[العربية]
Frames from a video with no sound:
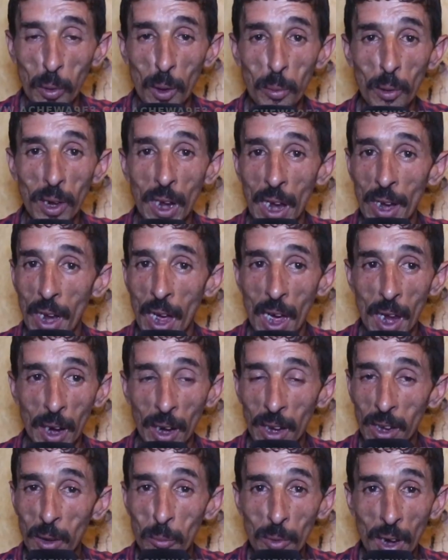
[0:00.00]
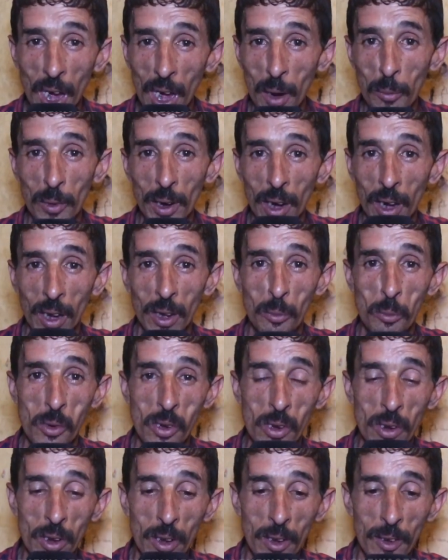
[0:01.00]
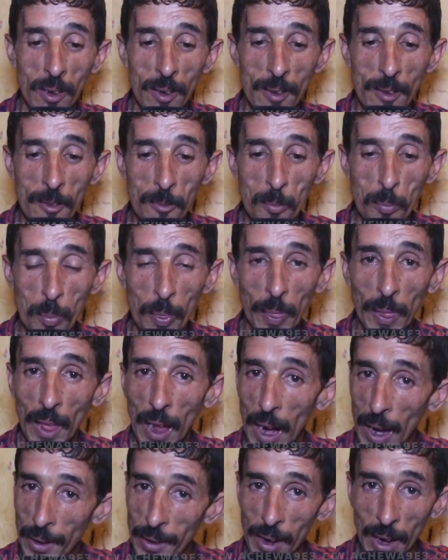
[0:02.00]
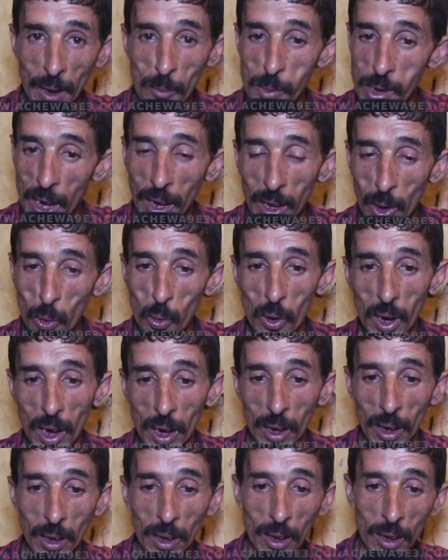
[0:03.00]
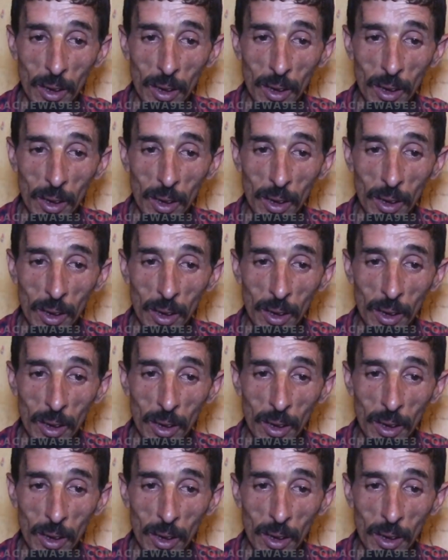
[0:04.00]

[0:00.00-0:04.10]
باب الله نهار نخدم نهار ما نخدمش عندي خمسه الاولاد